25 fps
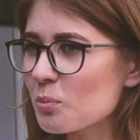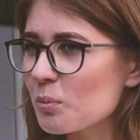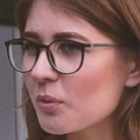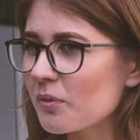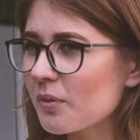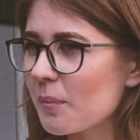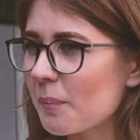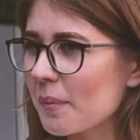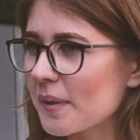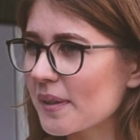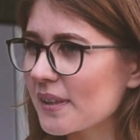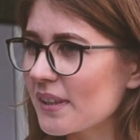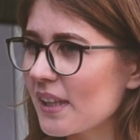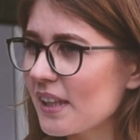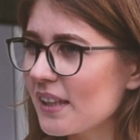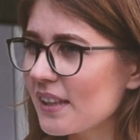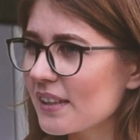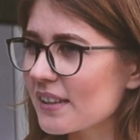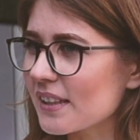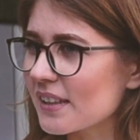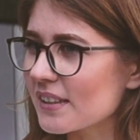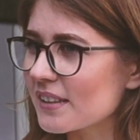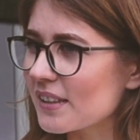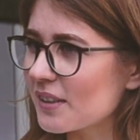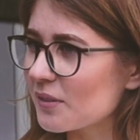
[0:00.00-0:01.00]
сумму вы
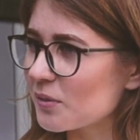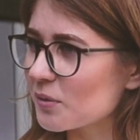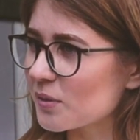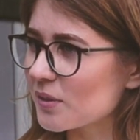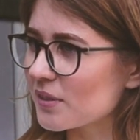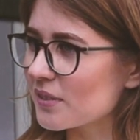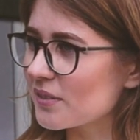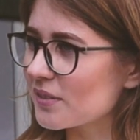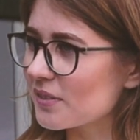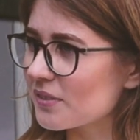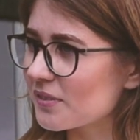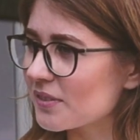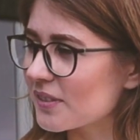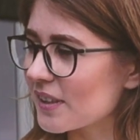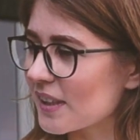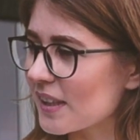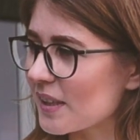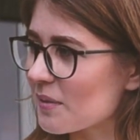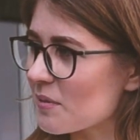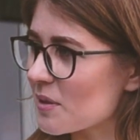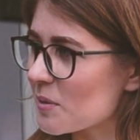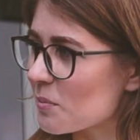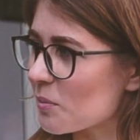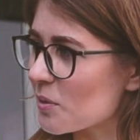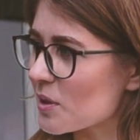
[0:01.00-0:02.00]
подняли тогда вот 60
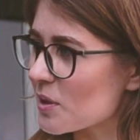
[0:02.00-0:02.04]
таким тысяч.